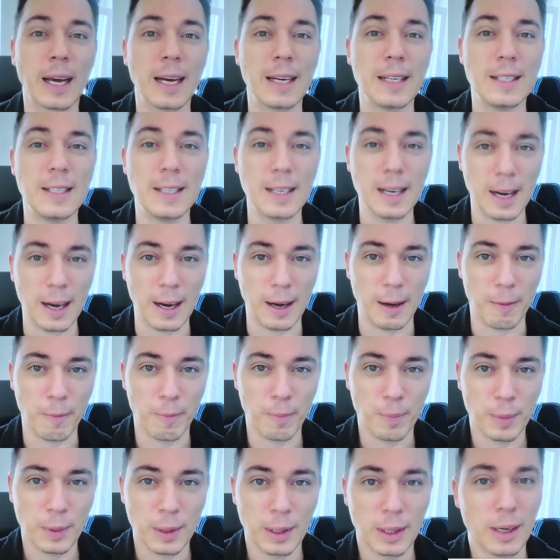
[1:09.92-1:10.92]
найдя
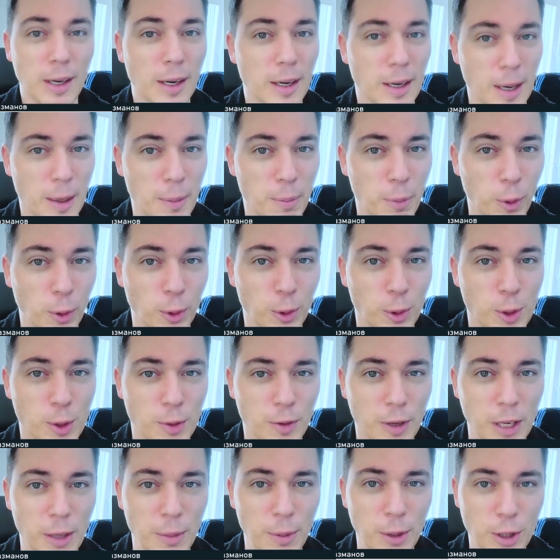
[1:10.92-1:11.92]
работу
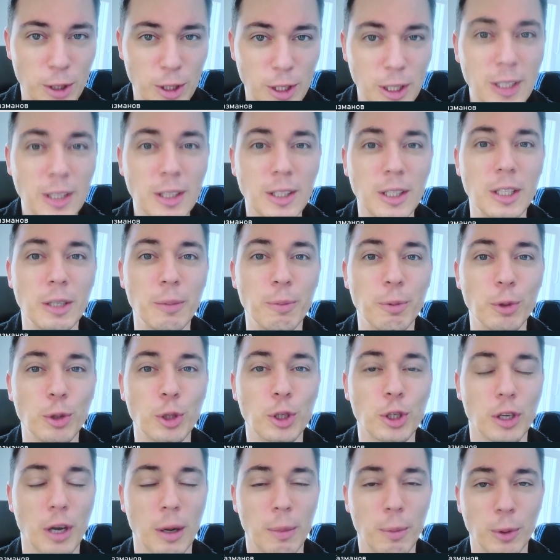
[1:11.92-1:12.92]
своей мечты, ты не
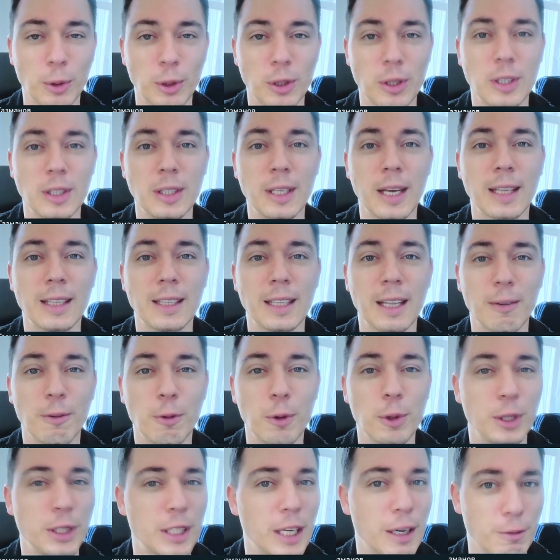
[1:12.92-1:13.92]
будешь работать ни
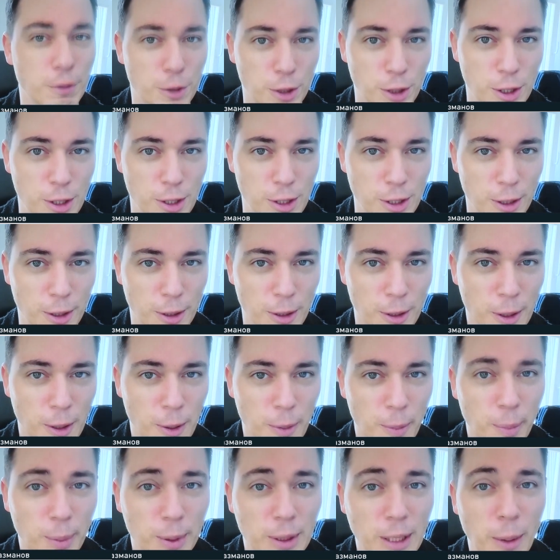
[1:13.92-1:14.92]
одного дня в жизни.
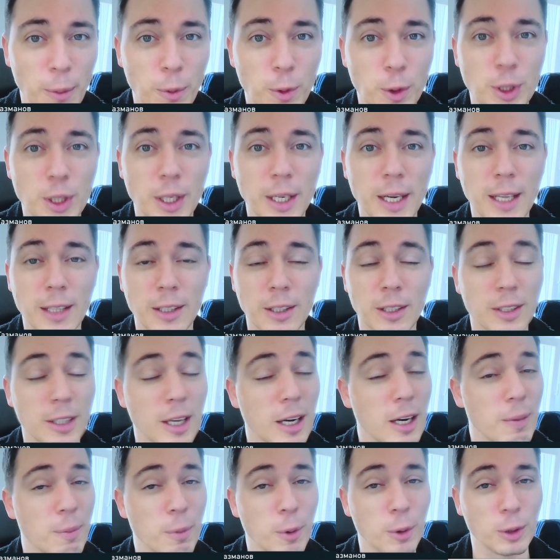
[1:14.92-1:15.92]
Потому что это не
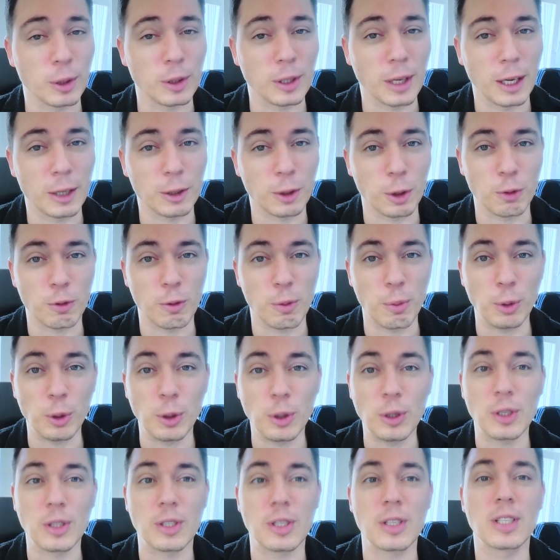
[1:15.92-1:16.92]
та работа, на которую вы
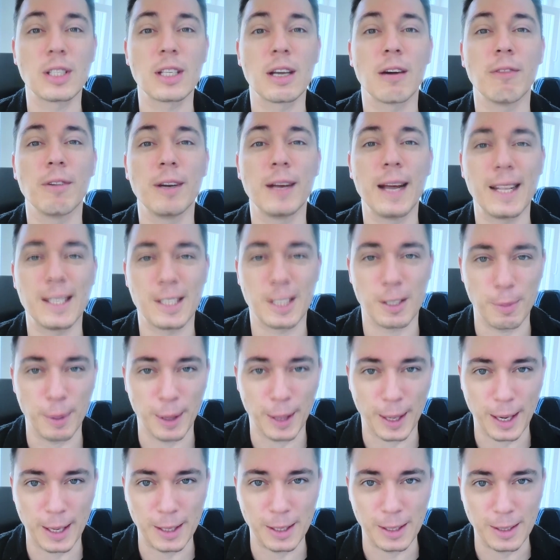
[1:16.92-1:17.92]
будете заставлять себя
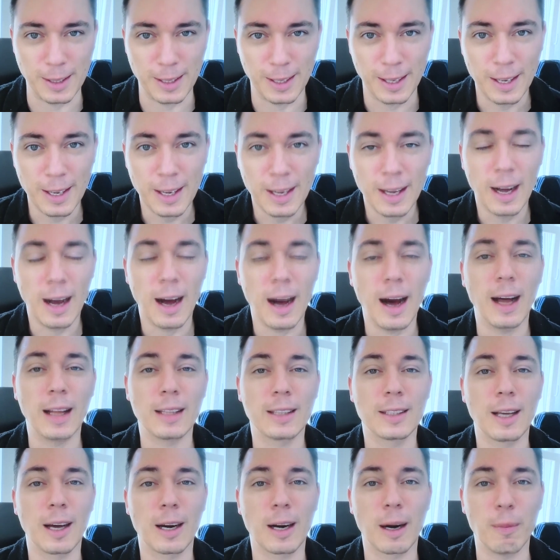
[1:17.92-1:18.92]
ходить,
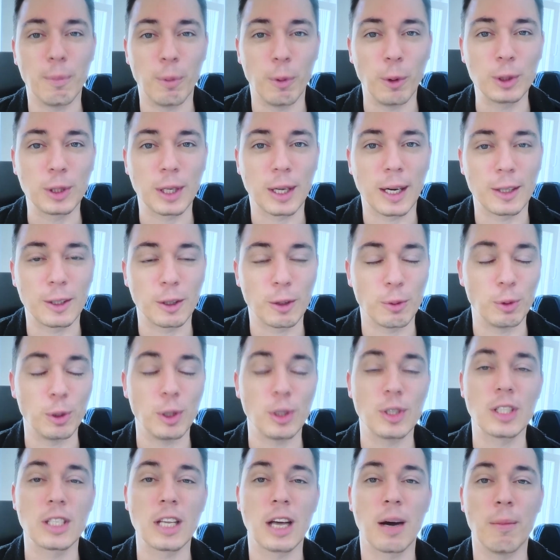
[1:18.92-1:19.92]
а та работа, которая
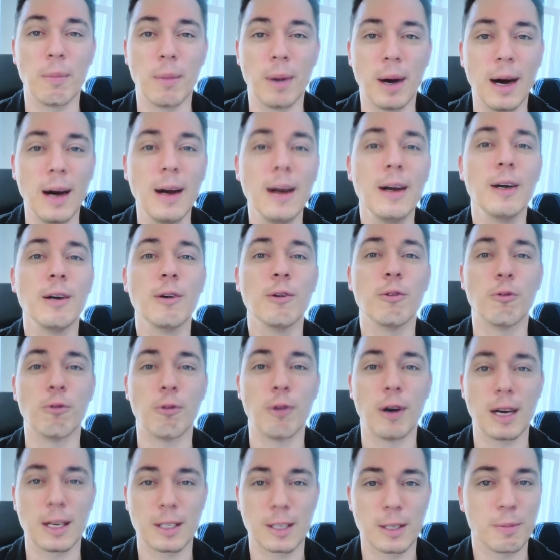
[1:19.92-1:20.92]
будет сама
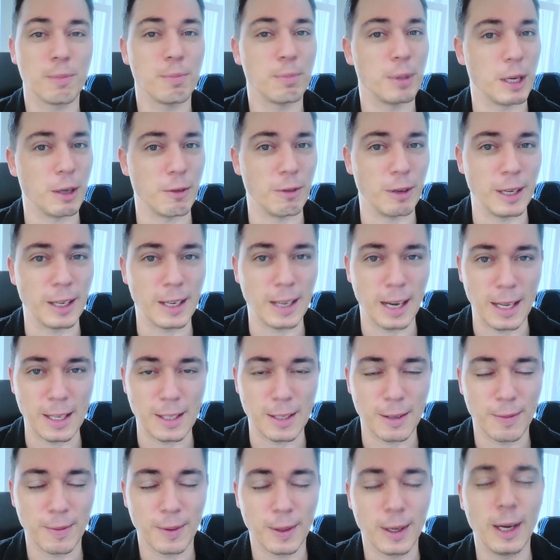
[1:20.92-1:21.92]
вас привлекать.
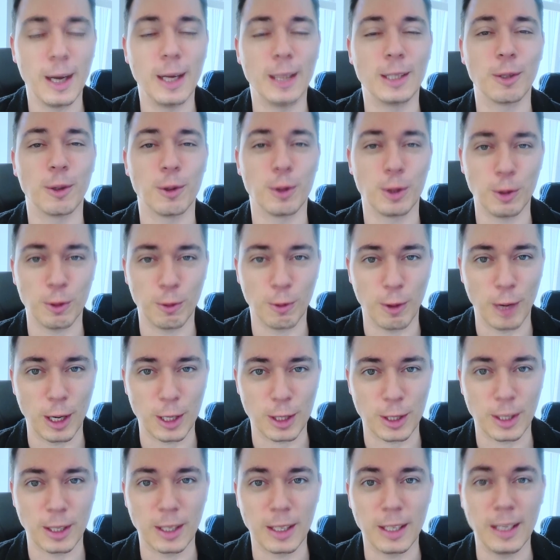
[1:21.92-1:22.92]
Это очень
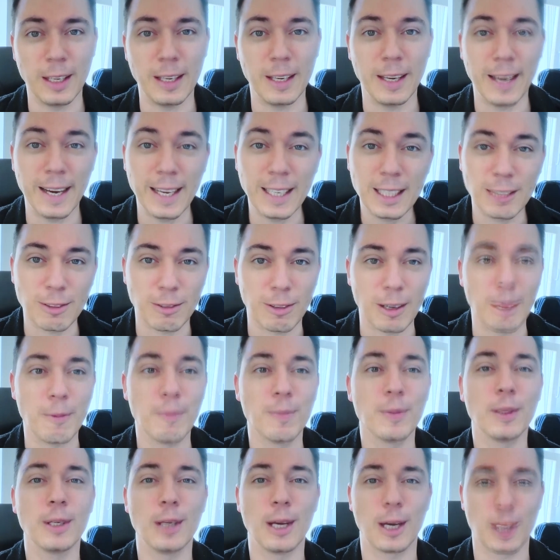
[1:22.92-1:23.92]
важно. И этого
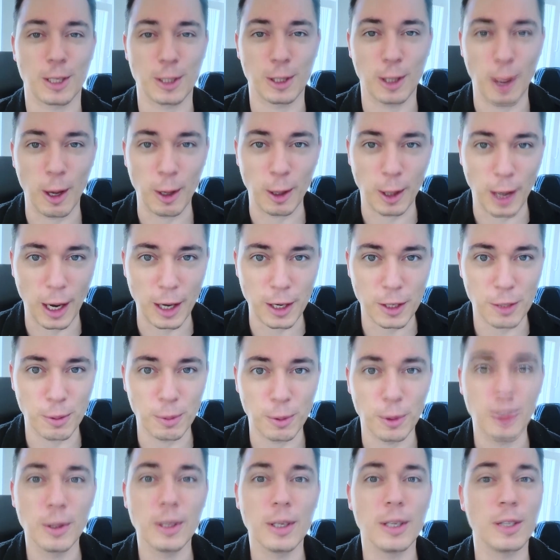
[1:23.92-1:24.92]
я желаю каждому
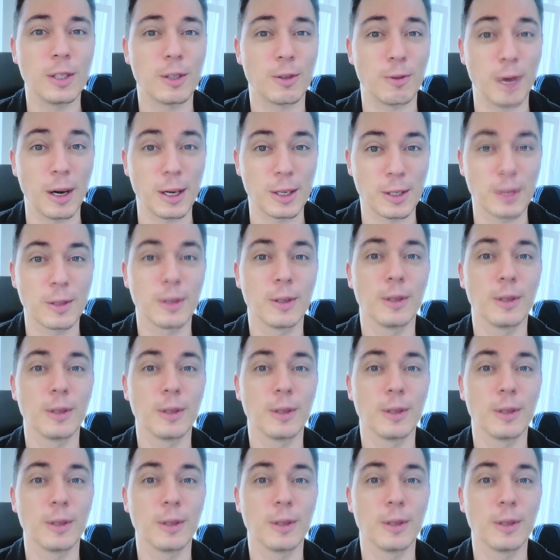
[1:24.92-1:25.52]
из вас.